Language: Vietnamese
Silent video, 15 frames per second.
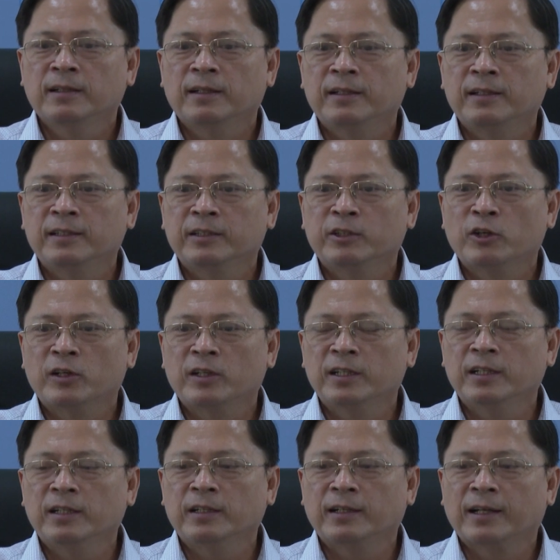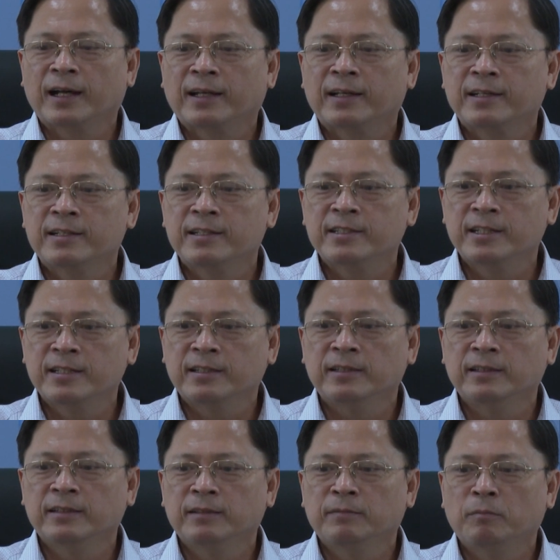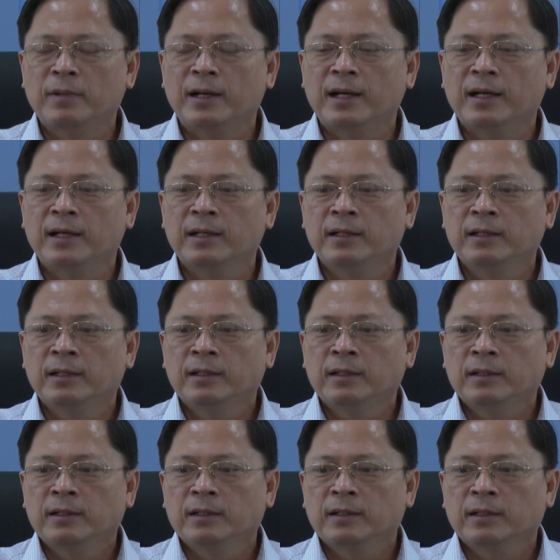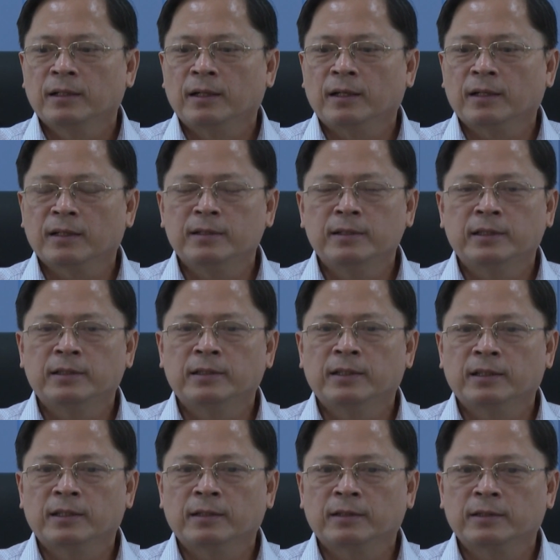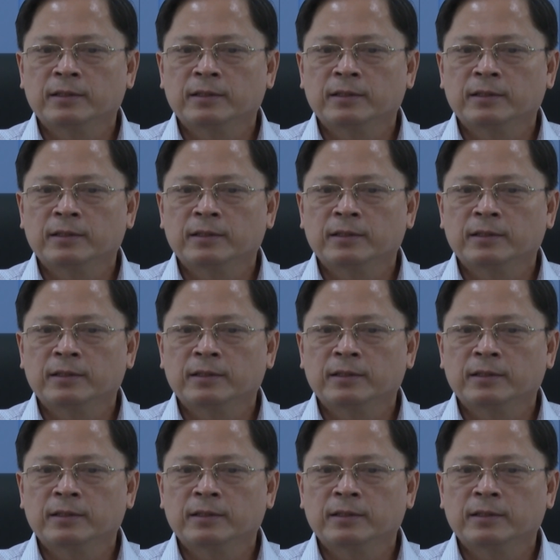là lựa chọn ở các cái cơ sở mà à, người à,